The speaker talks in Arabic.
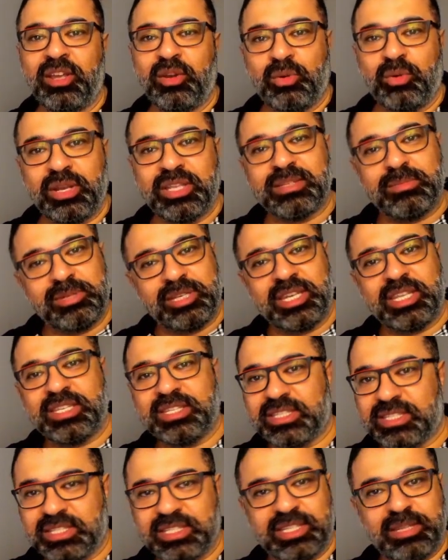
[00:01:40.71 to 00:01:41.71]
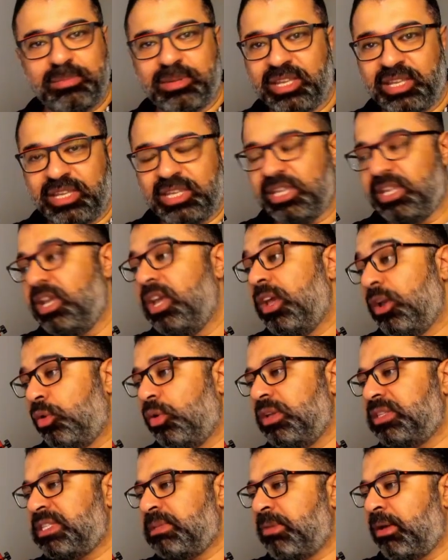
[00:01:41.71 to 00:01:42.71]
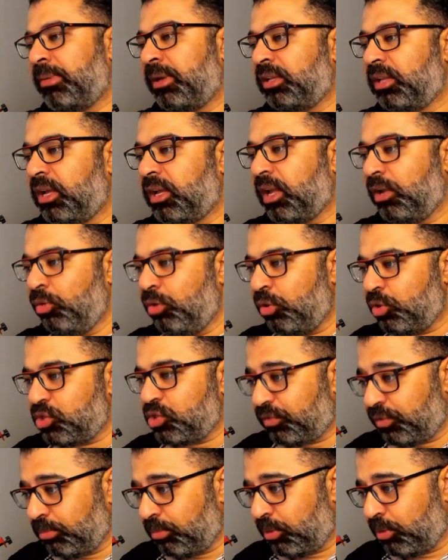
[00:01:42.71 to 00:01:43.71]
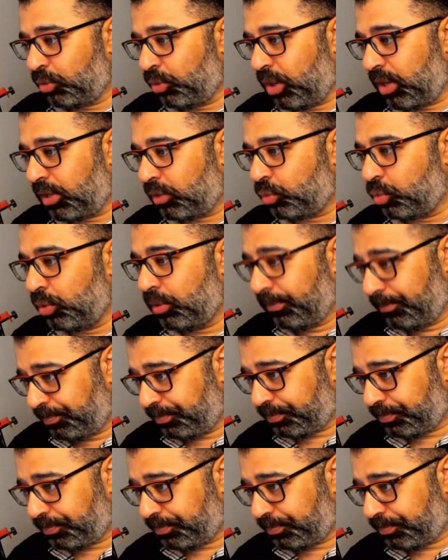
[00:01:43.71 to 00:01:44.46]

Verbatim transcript: ولازم الناس تبقى ايه كويسه مع بعضها خلونا نخش في الموضوع على طول